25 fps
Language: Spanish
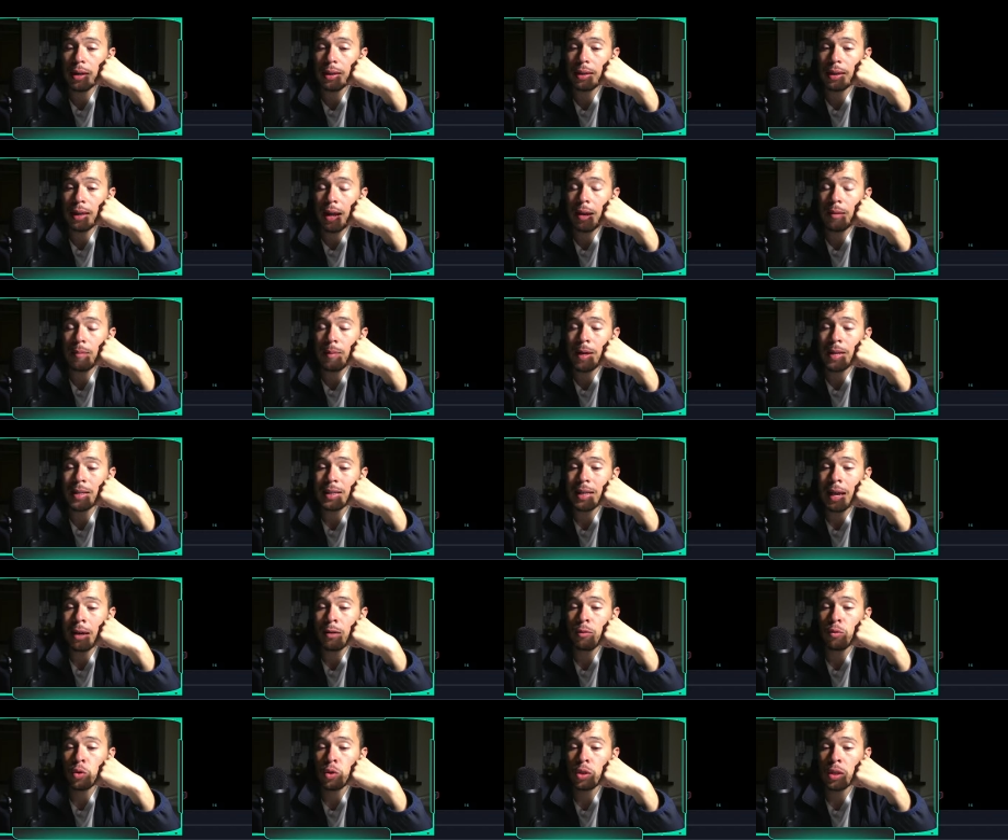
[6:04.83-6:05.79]
tal vez
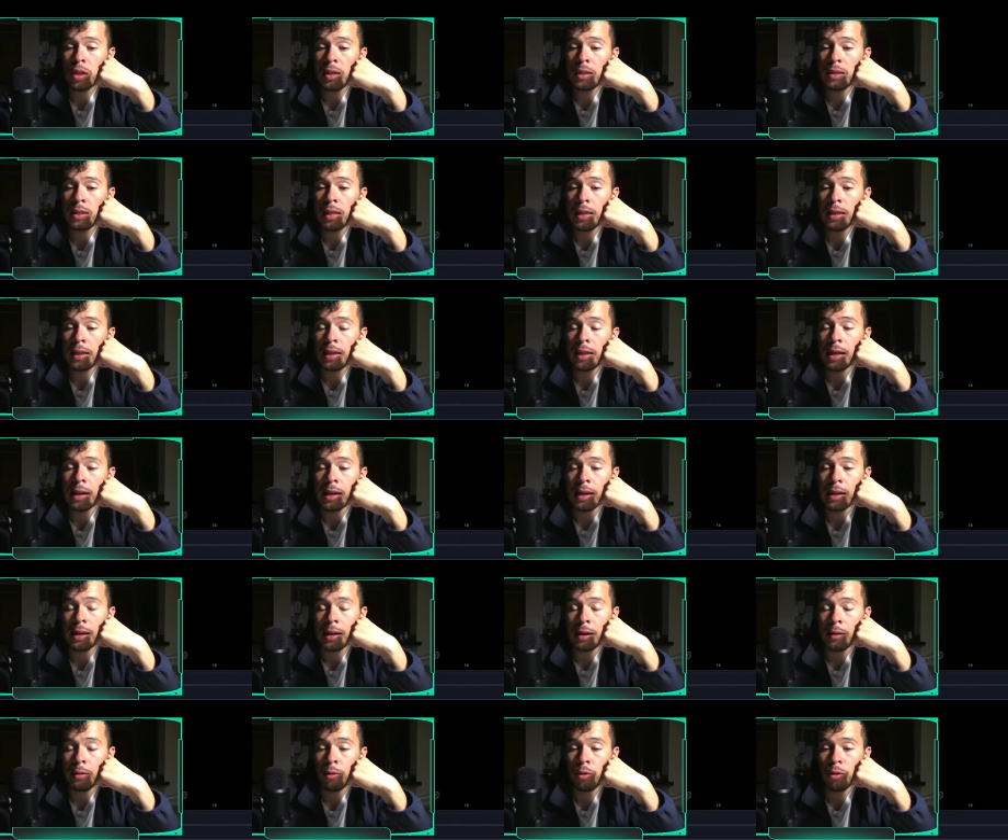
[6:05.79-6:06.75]
hay un chance de que
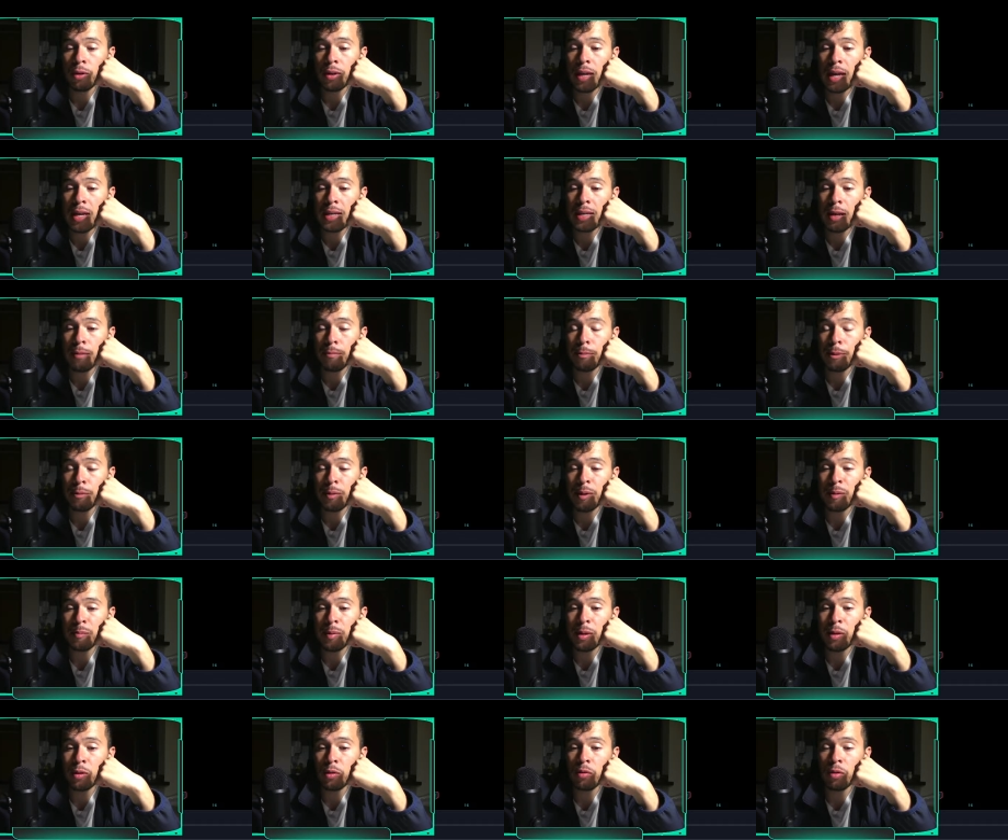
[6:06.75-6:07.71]
rebote desde el
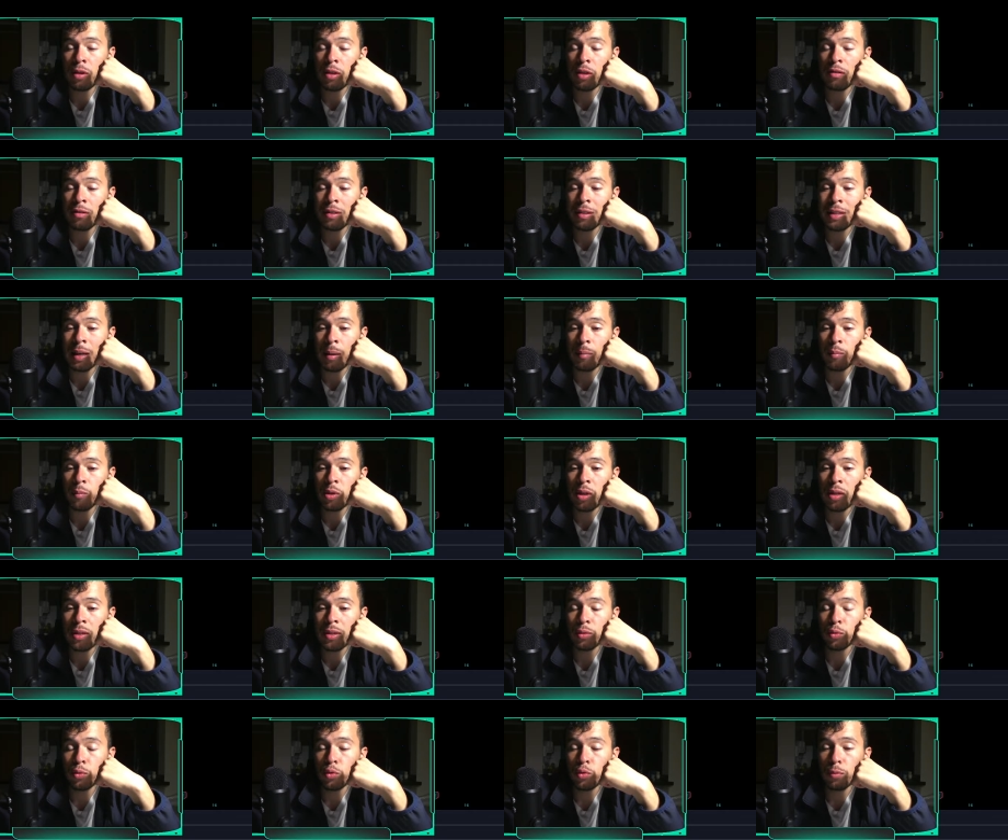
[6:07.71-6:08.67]
primer piso y visitamos
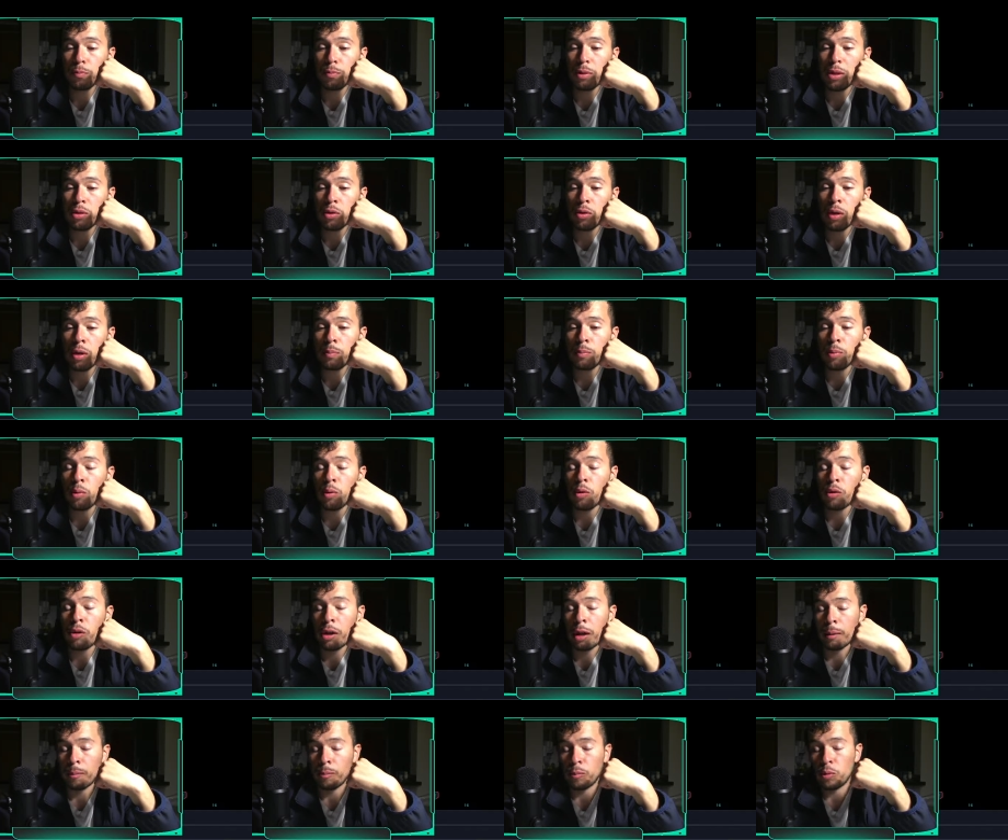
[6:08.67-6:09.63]
el segundo piso y
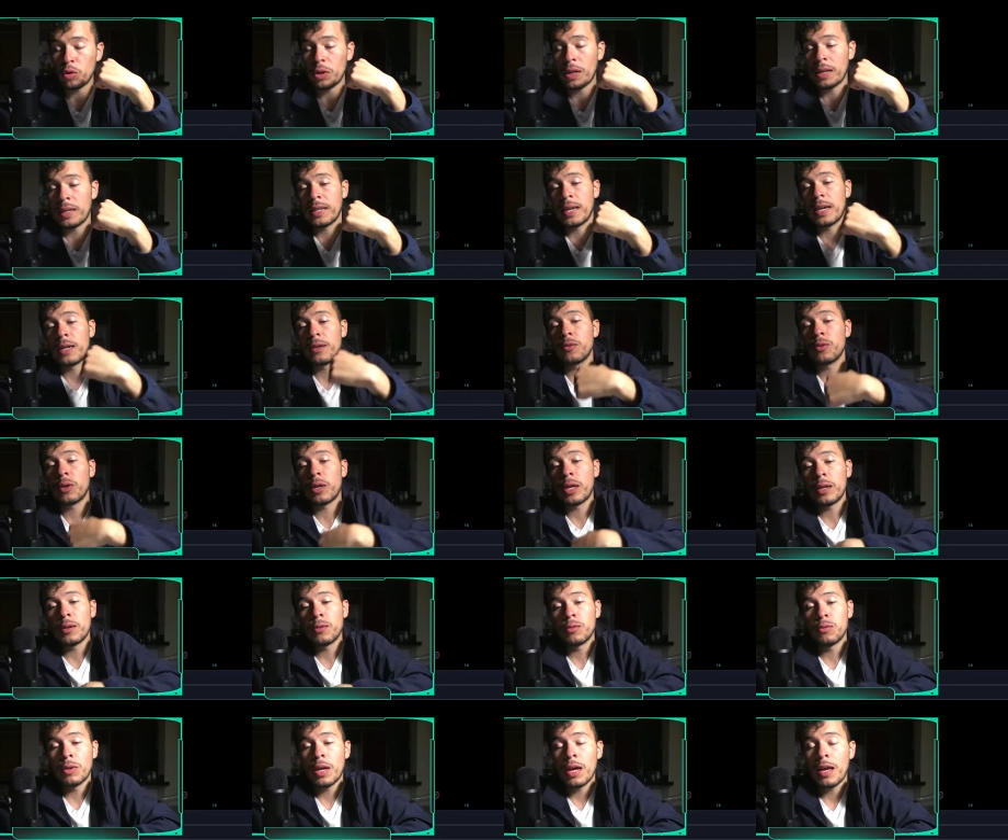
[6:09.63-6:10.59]
podamos ganar
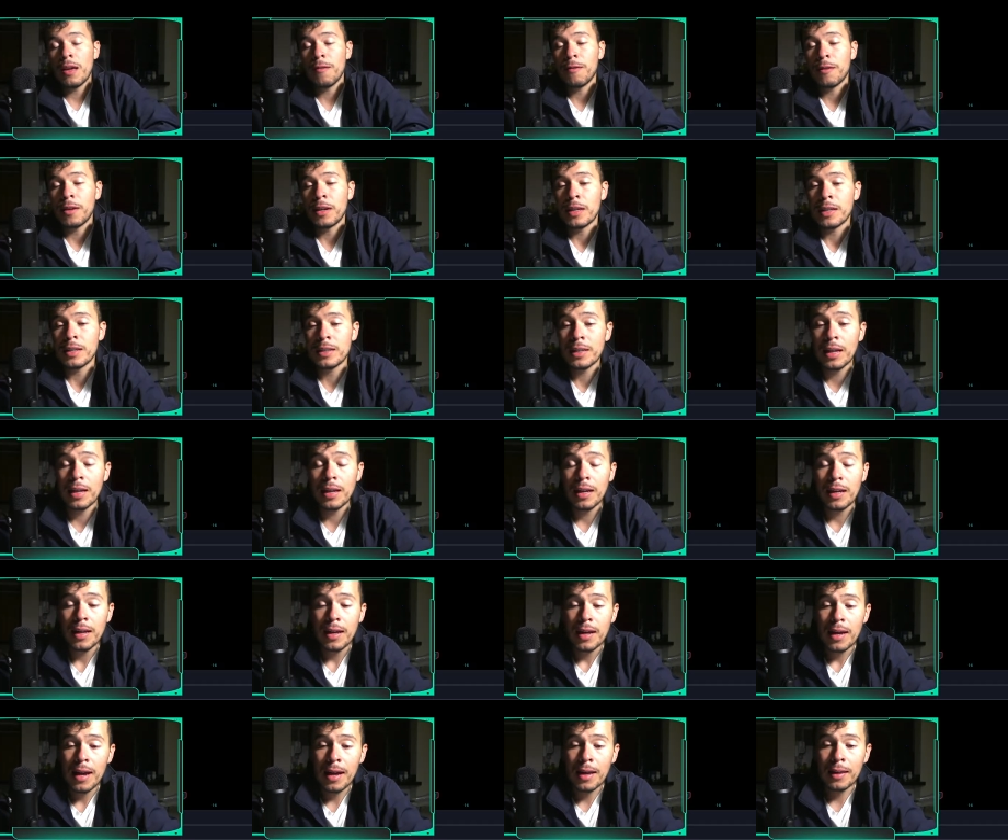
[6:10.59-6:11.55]
una diferencia
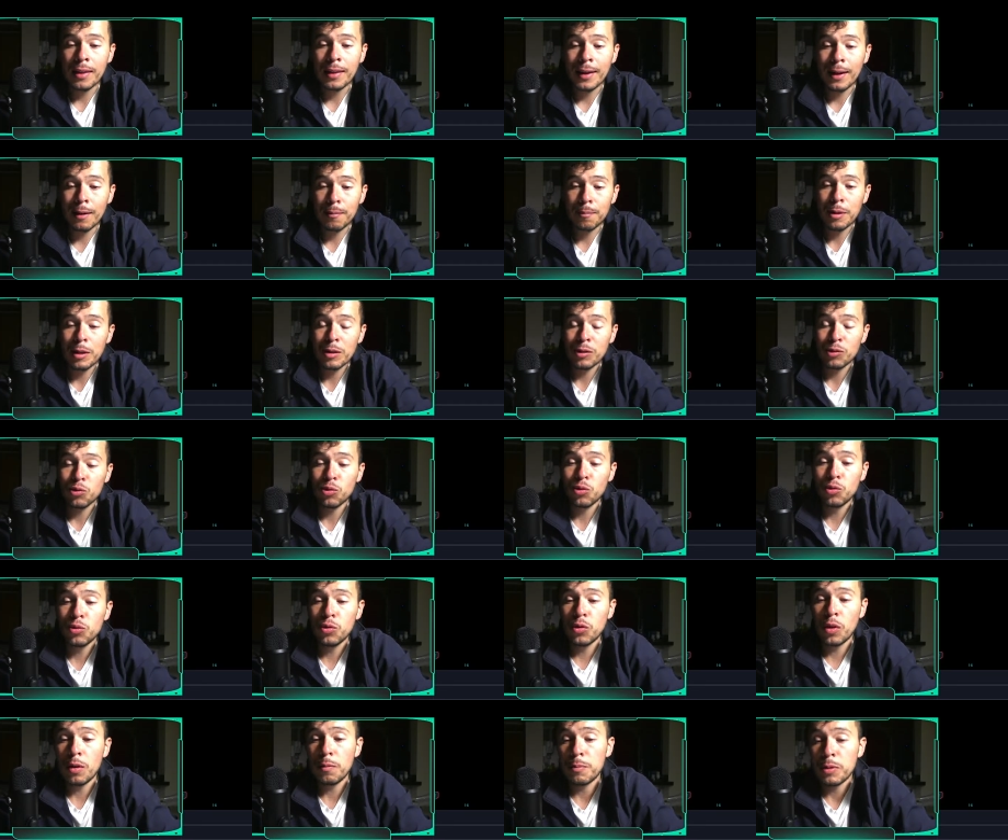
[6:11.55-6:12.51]
entre el piso
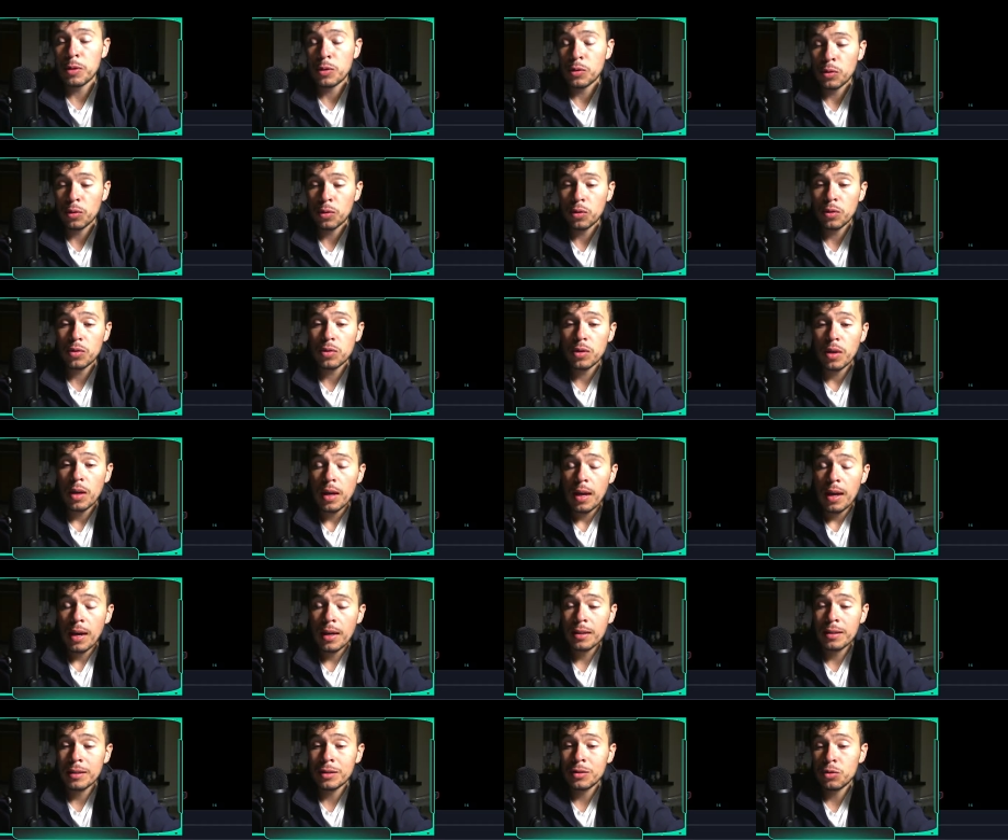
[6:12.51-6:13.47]
1 al piso 2
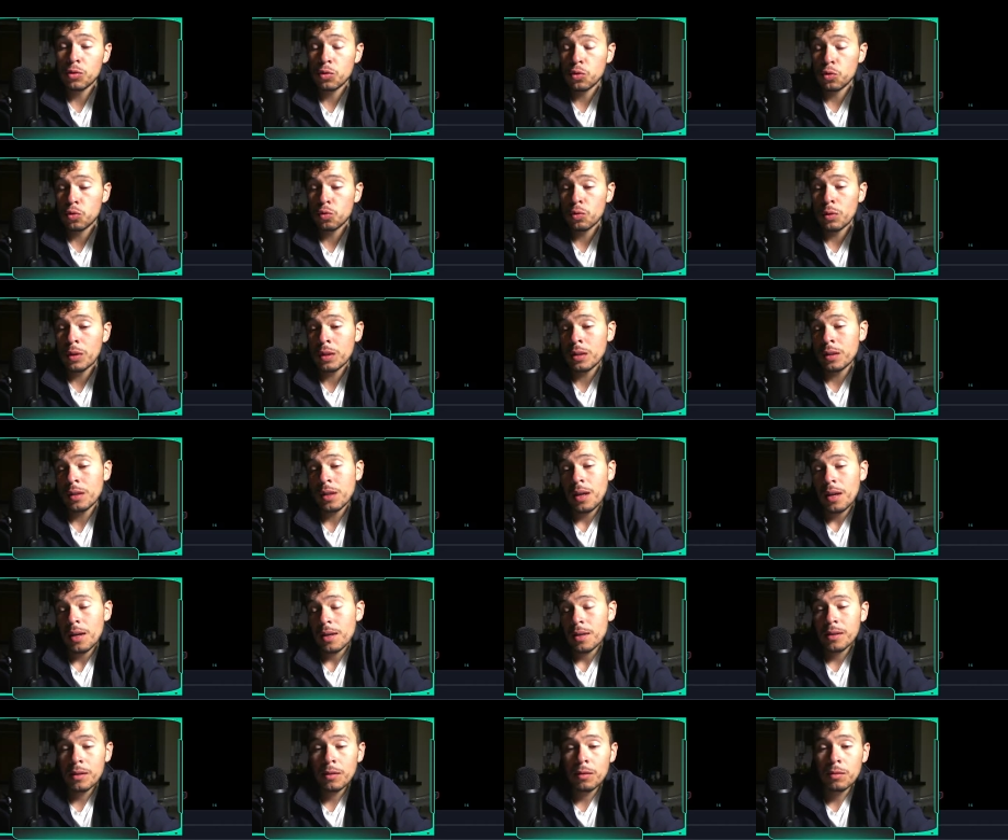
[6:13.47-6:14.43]
haciendo un swing
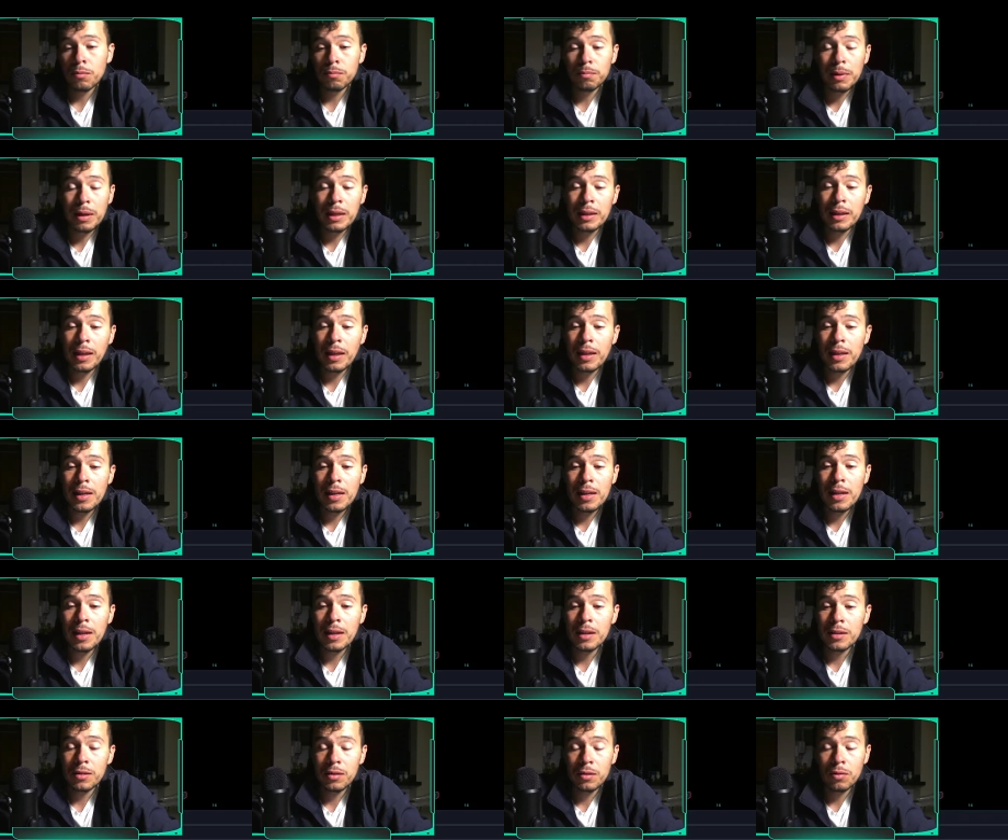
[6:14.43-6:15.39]
de un par de
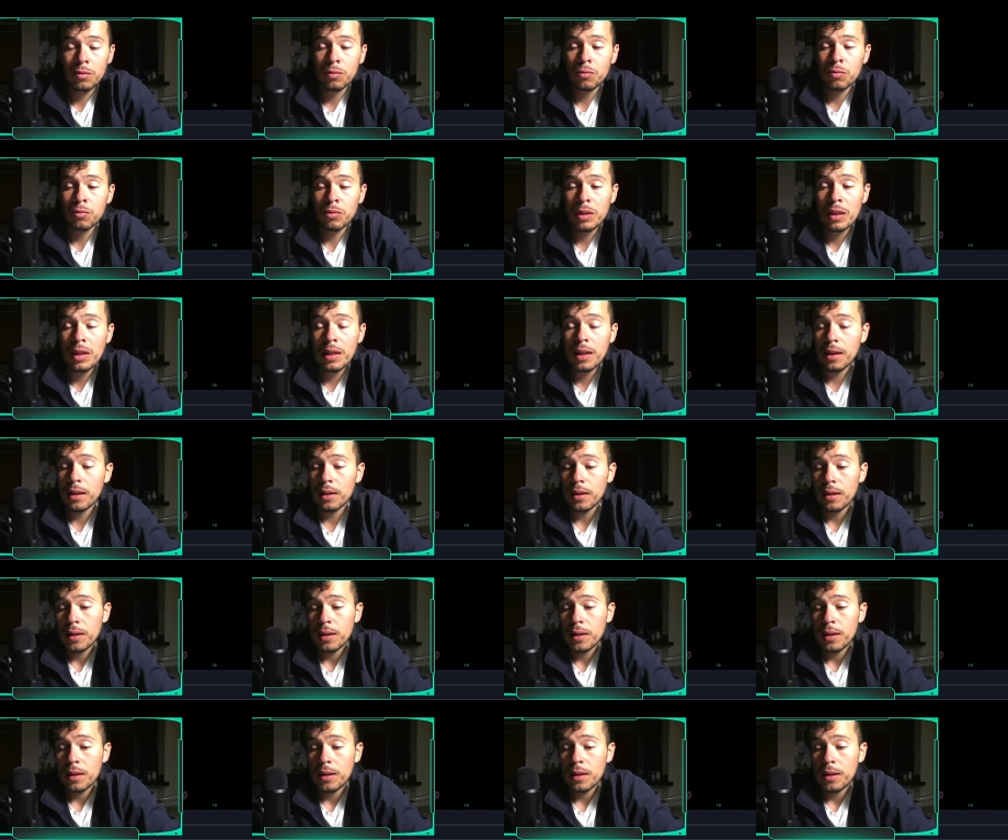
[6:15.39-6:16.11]
días o un día.